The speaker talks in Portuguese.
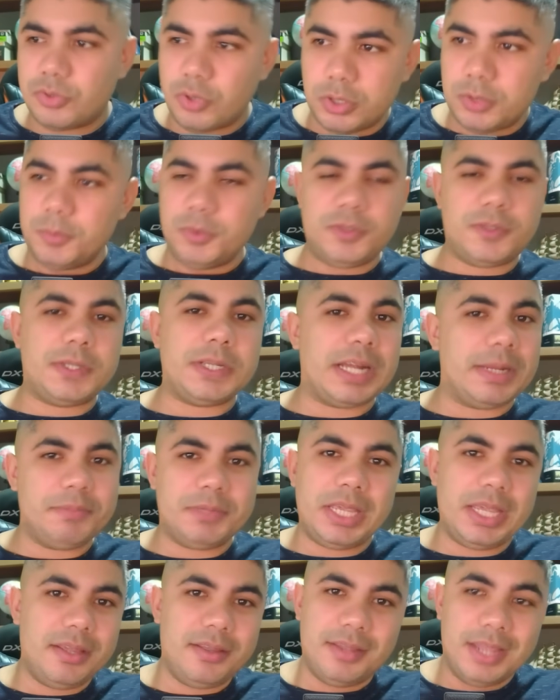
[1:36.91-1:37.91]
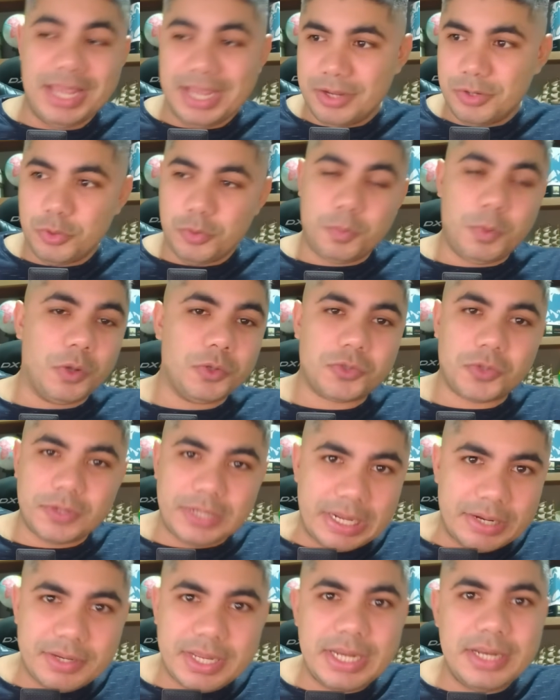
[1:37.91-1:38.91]
Todo mundo sabe que no
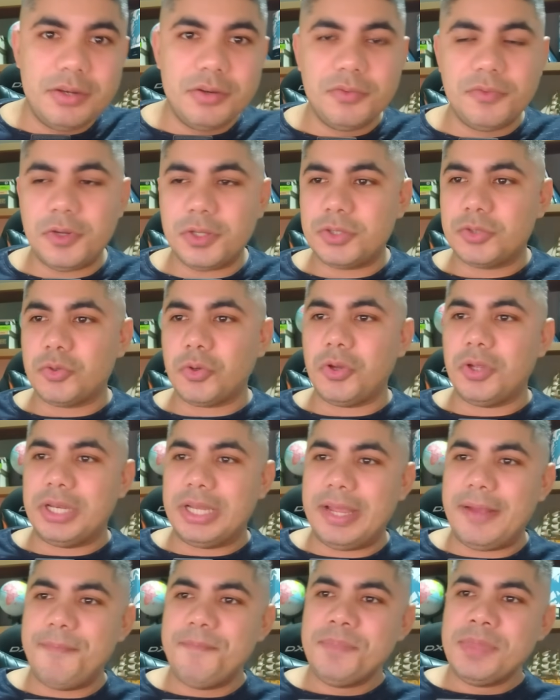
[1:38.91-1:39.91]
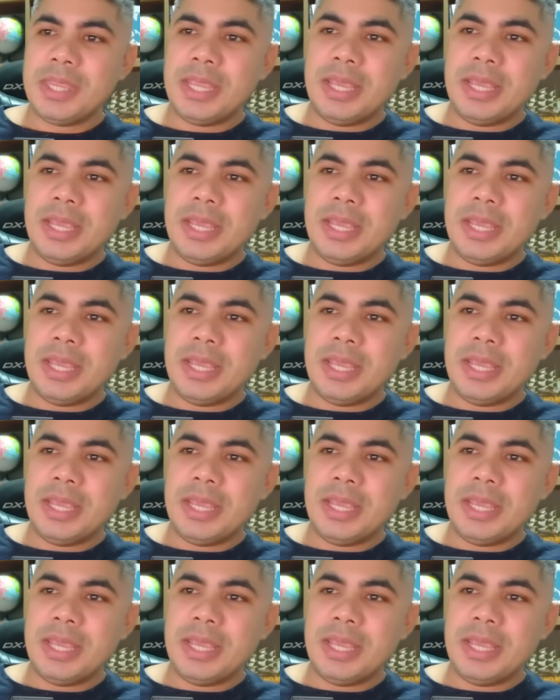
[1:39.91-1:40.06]
Bolsonaro que ele não votou, né?